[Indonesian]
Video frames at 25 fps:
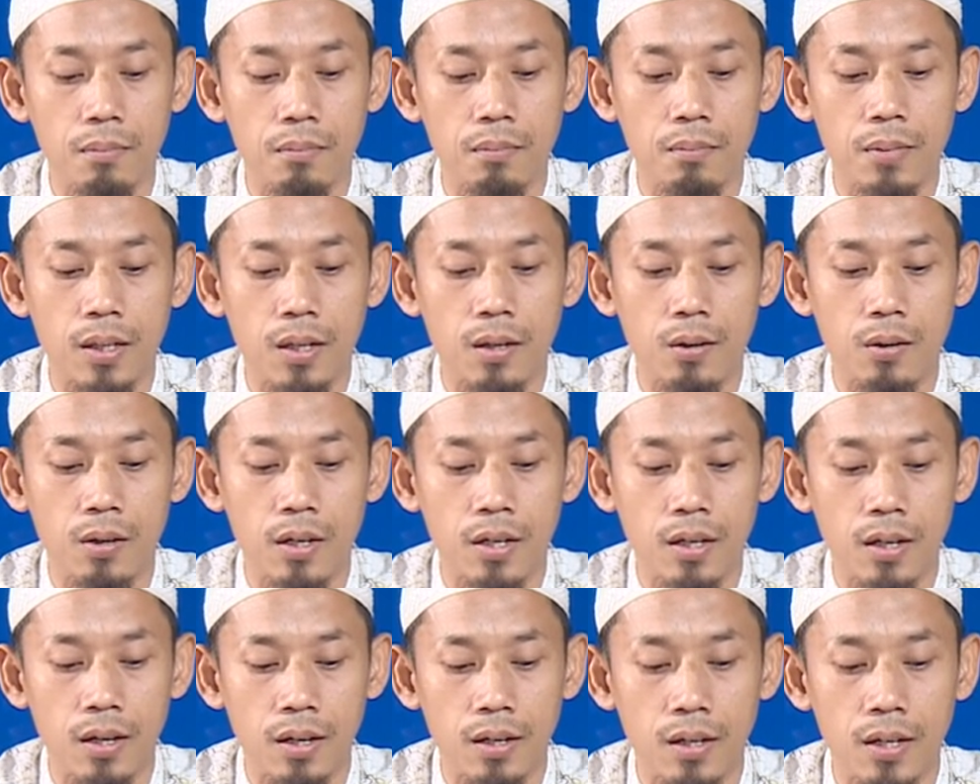Maka
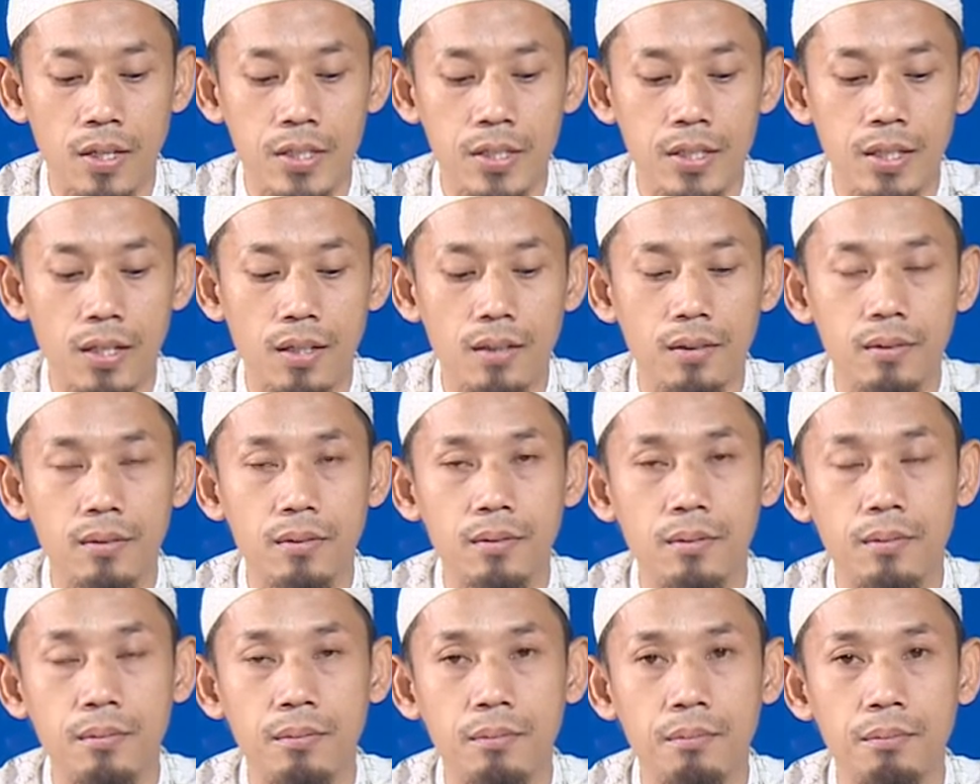oleh karenanya
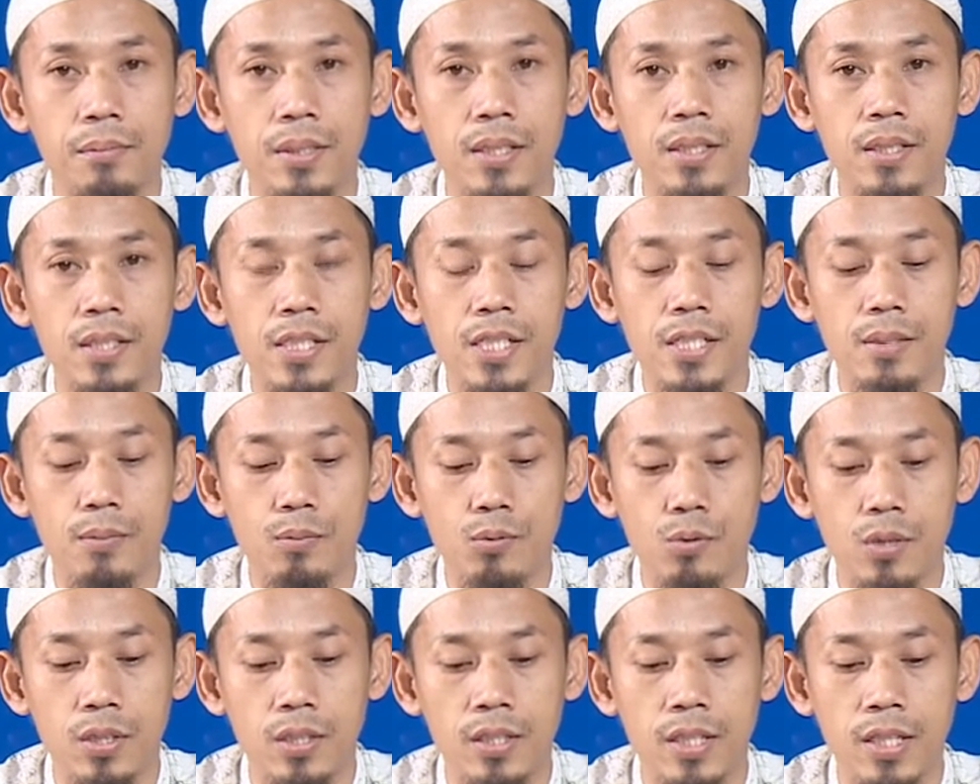penting
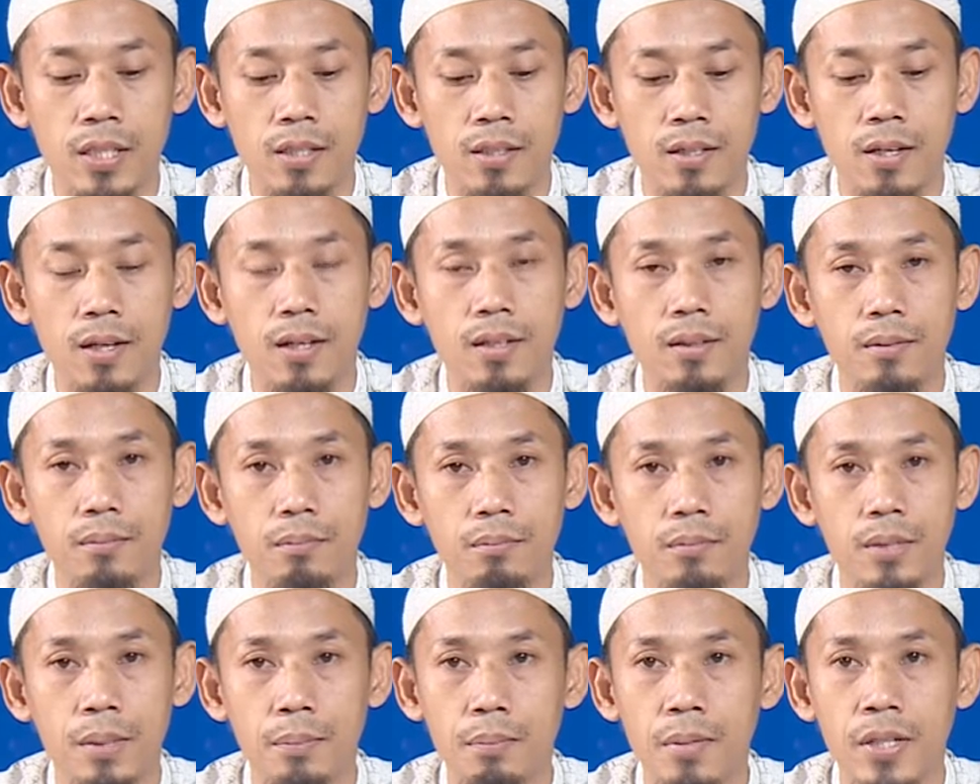buat kita
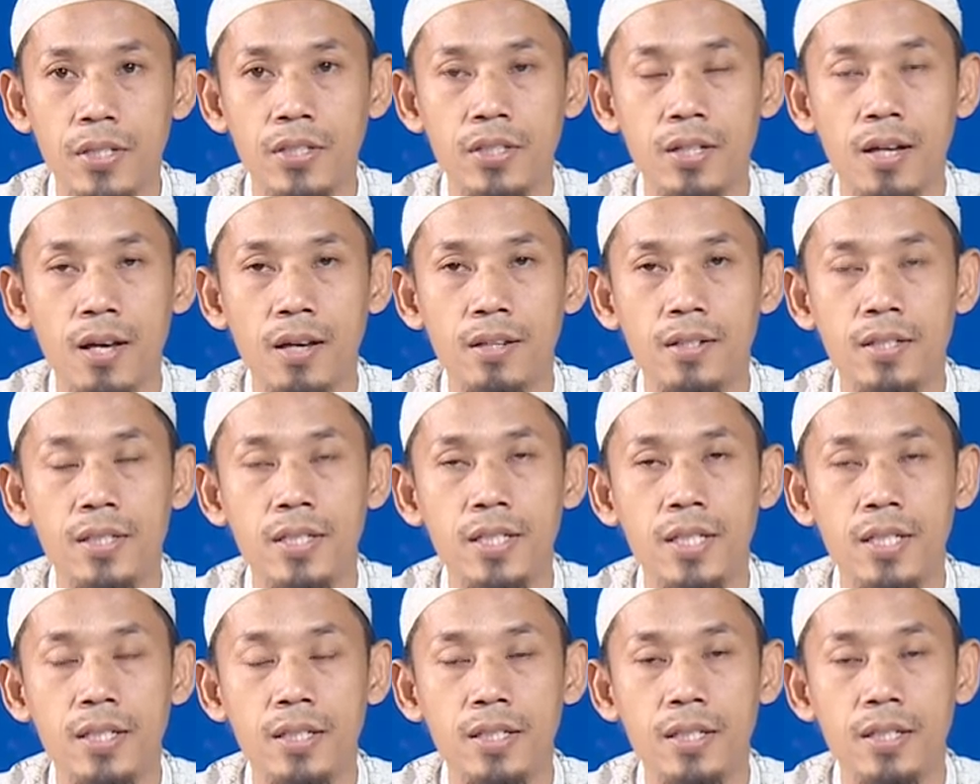membaca
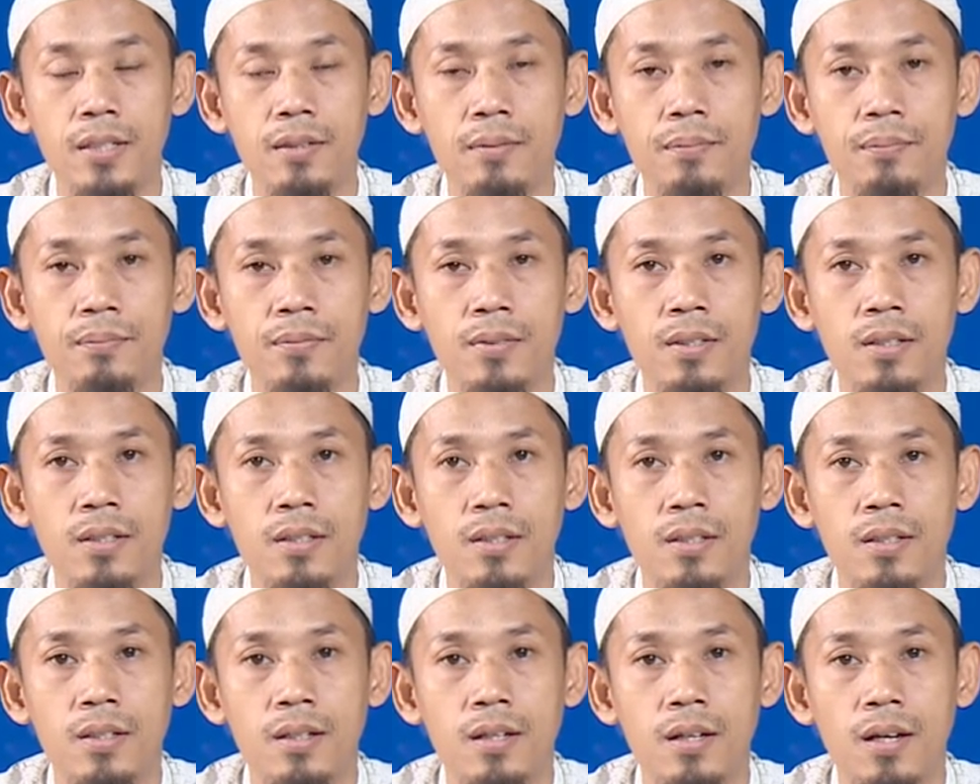hadis ini
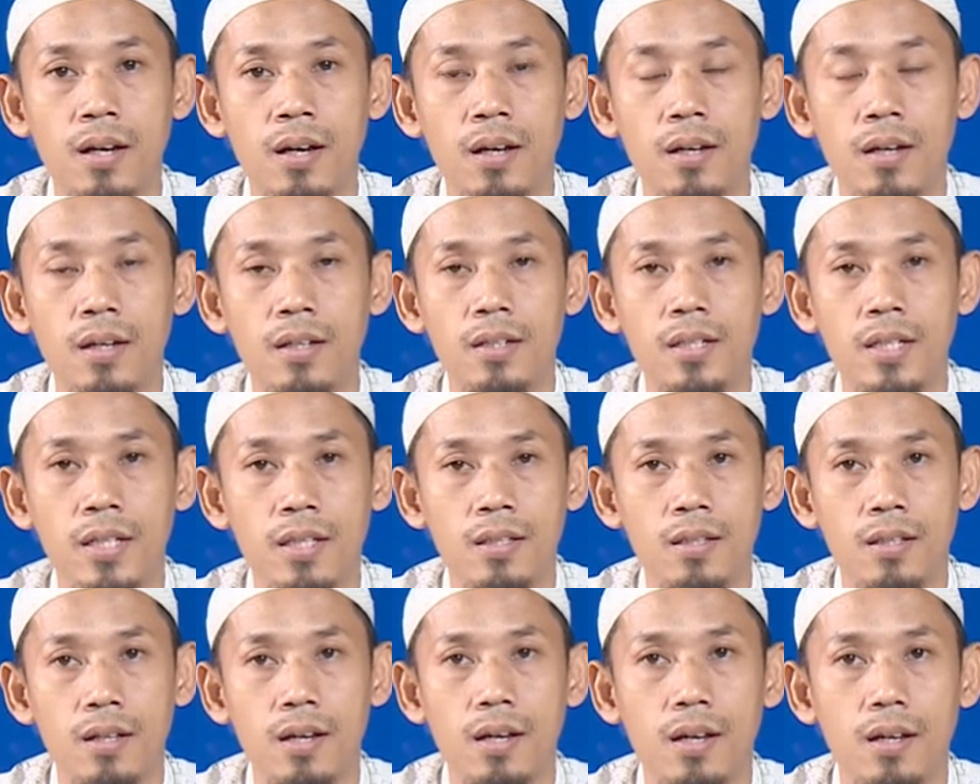agar
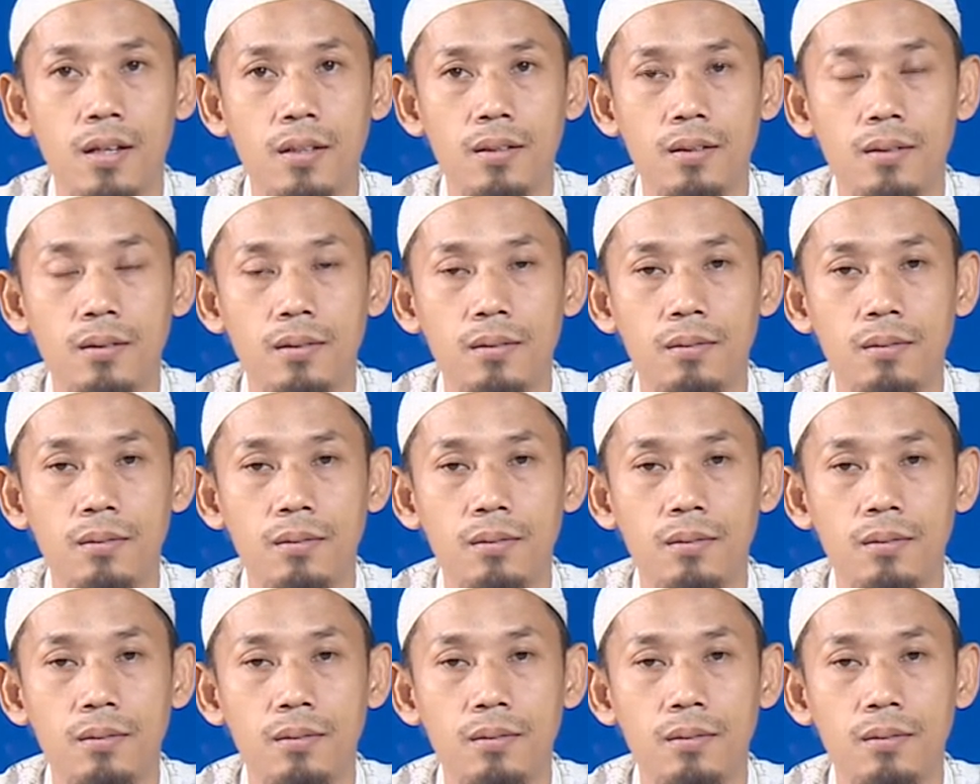kita